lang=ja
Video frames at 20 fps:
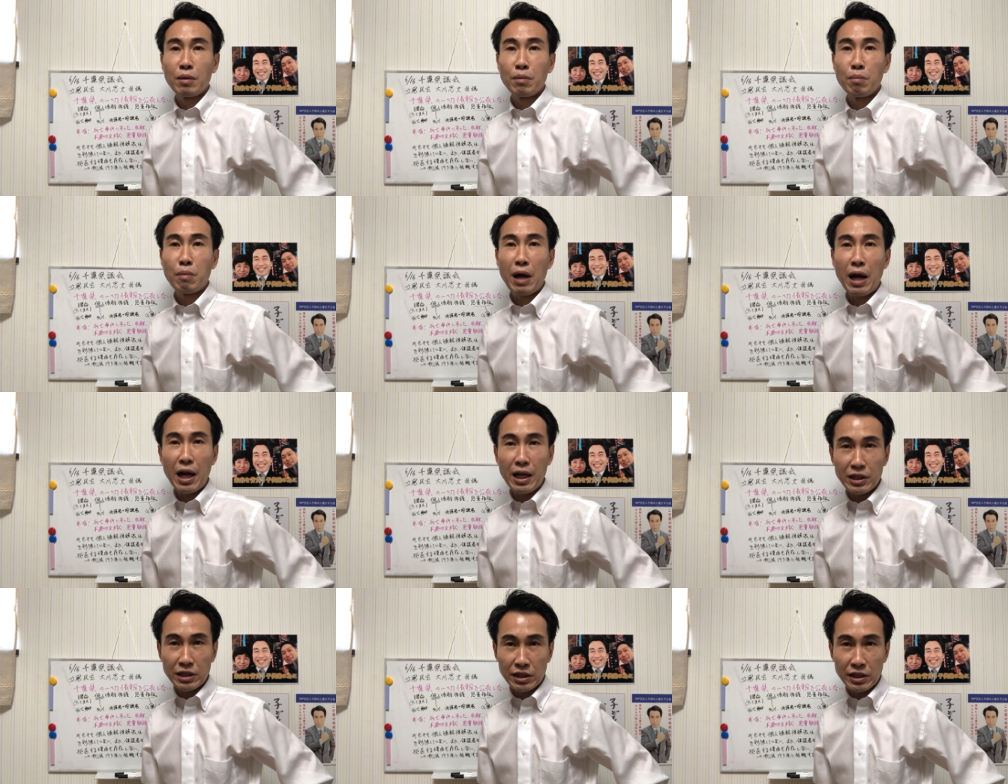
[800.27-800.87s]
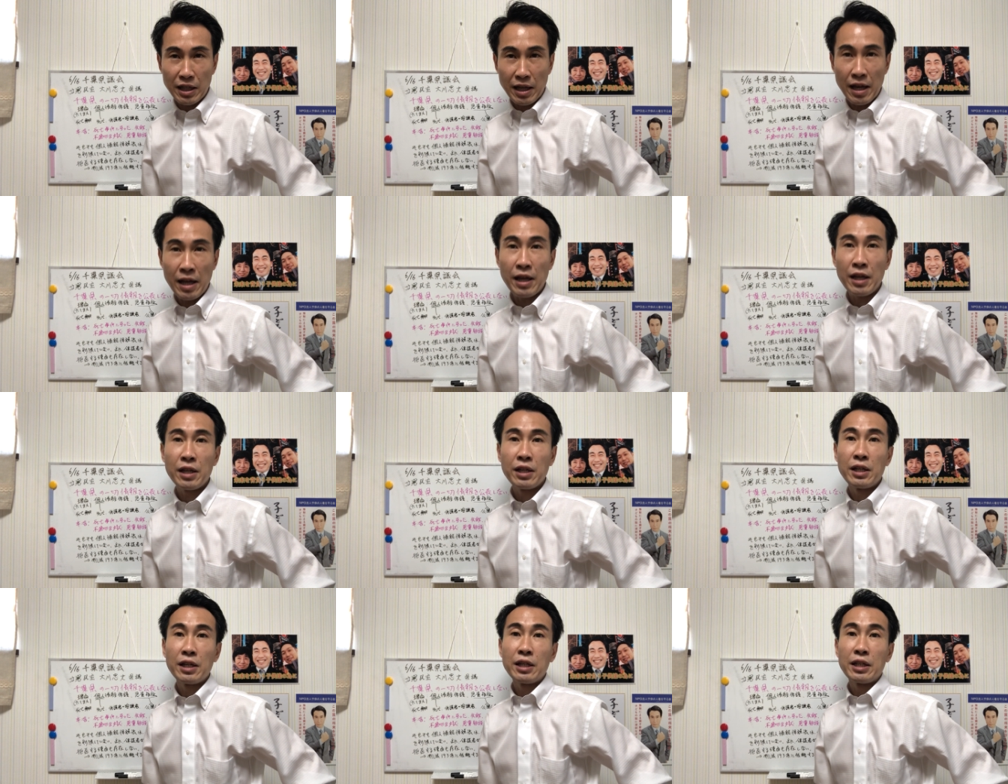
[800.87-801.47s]
まして
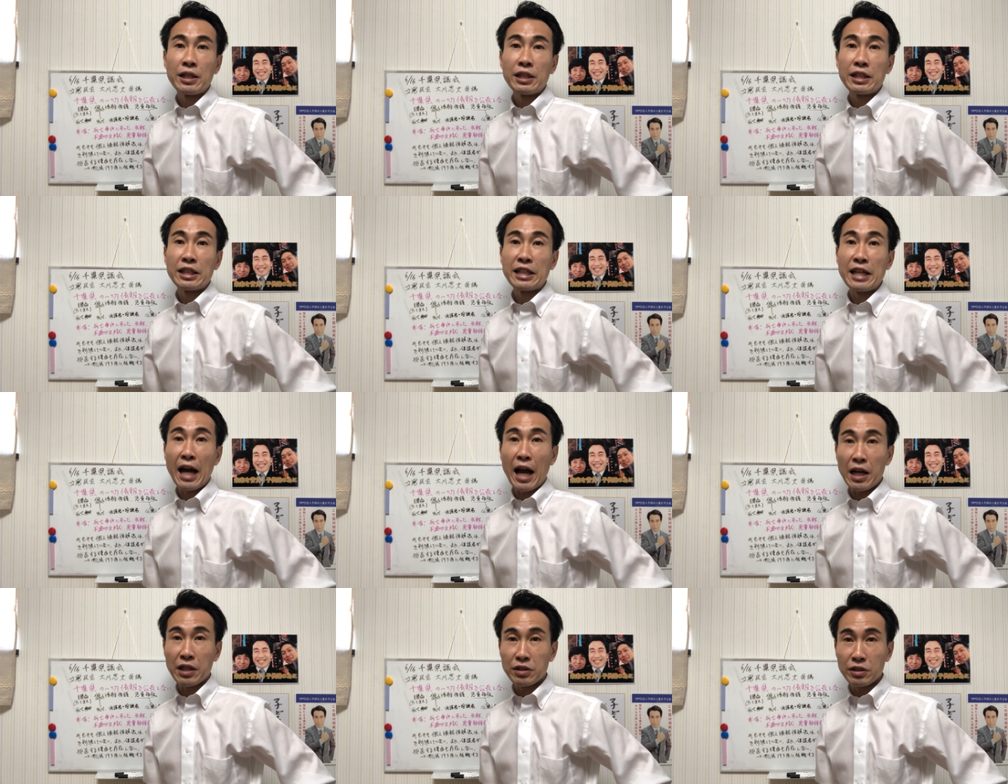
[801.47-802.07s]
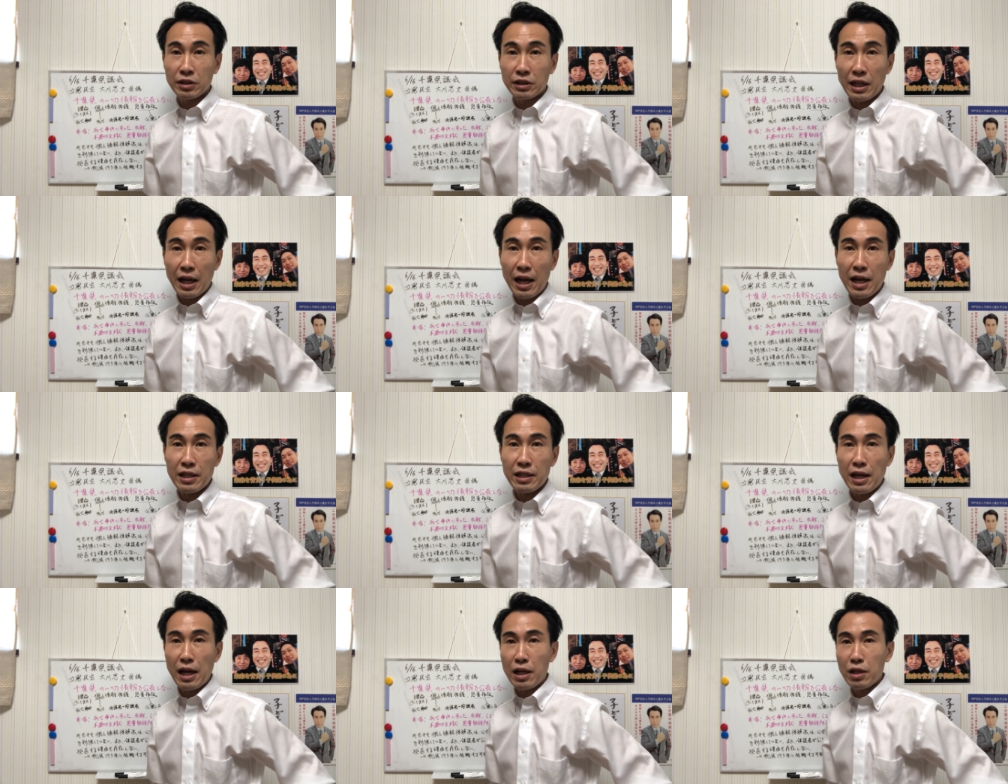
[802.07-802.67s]
虐
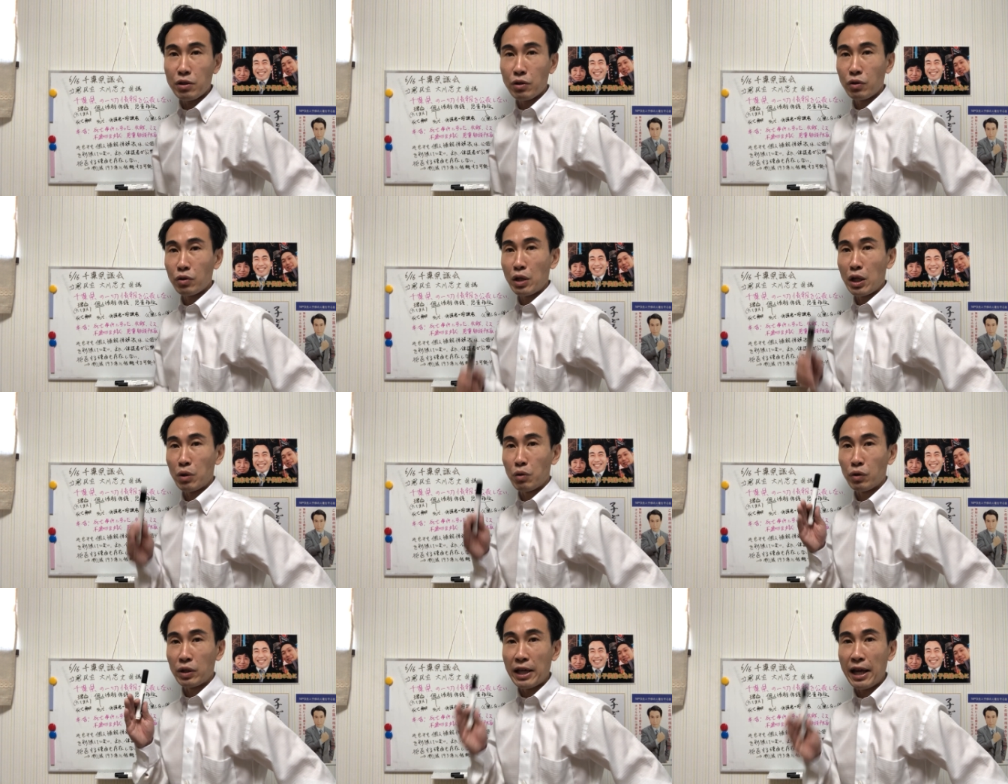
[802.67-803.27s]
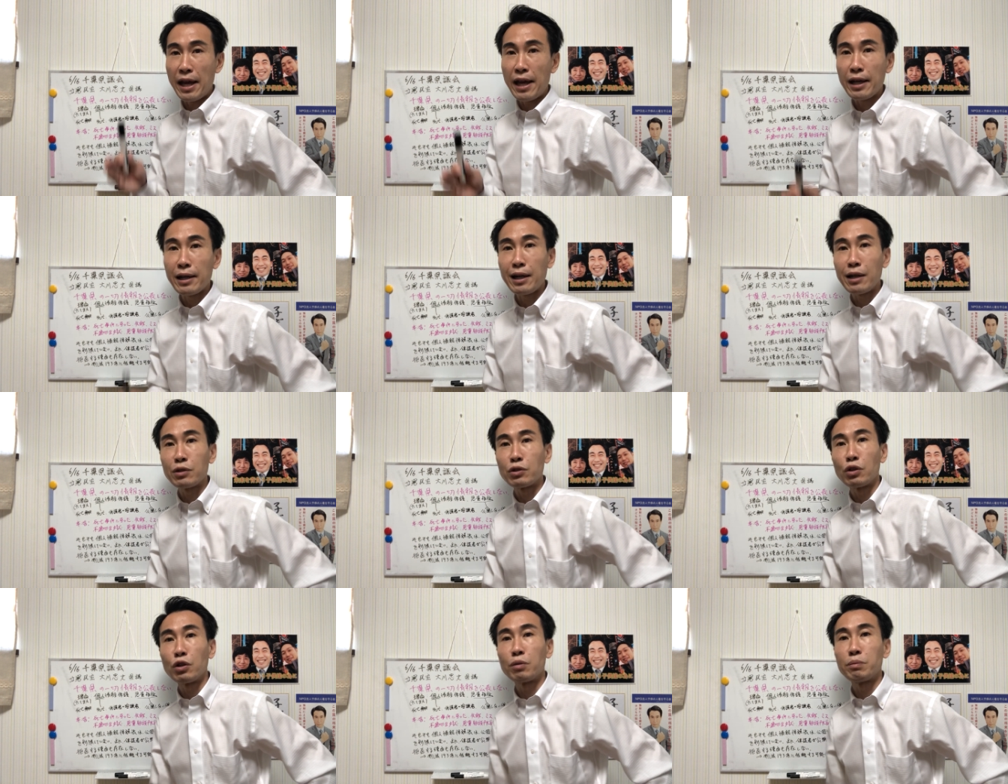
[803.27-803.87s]
待対応なの計
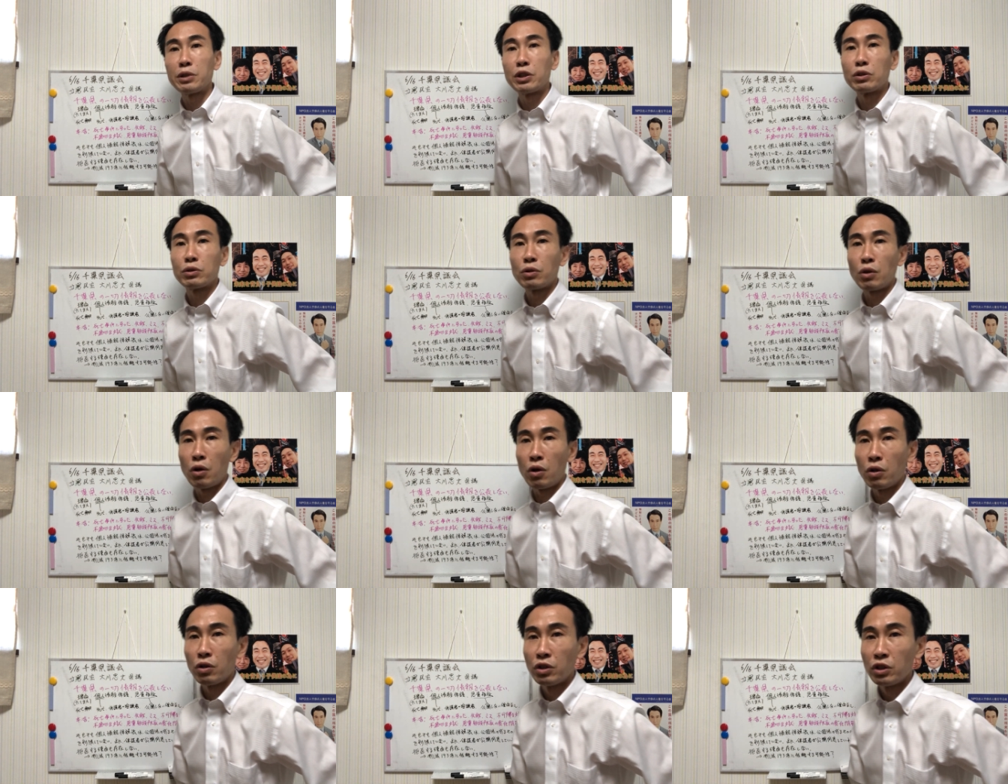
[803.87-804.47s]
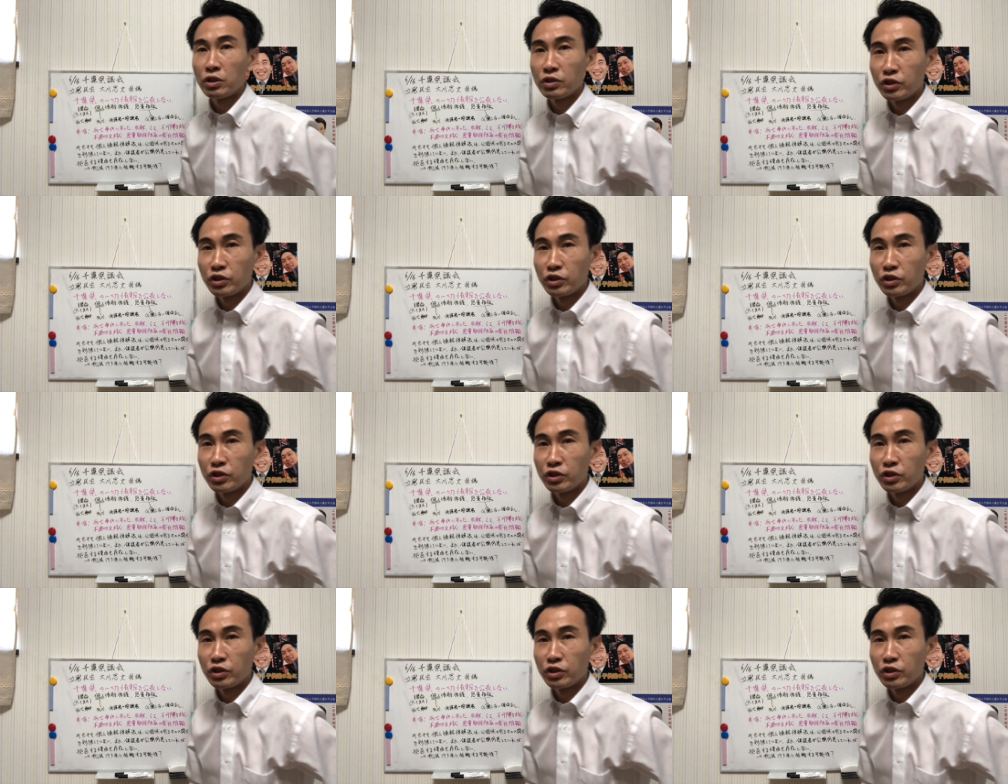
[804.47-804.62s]
画を見ると